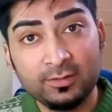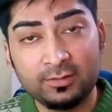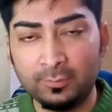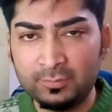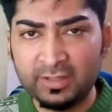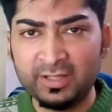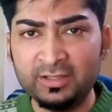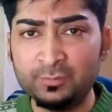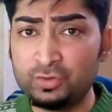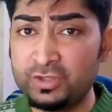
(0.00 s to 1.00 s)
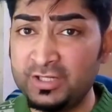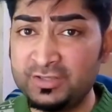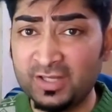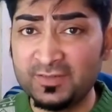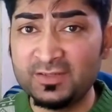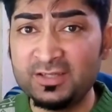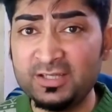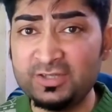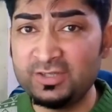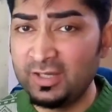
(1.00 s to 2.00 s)
तब तक के लिए मुझे इजाजत
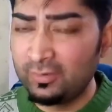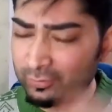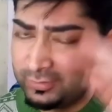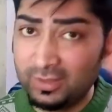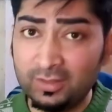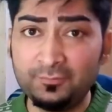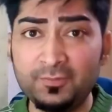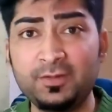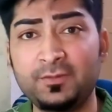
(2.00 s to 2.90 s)
दीजिए खुदा हाफिज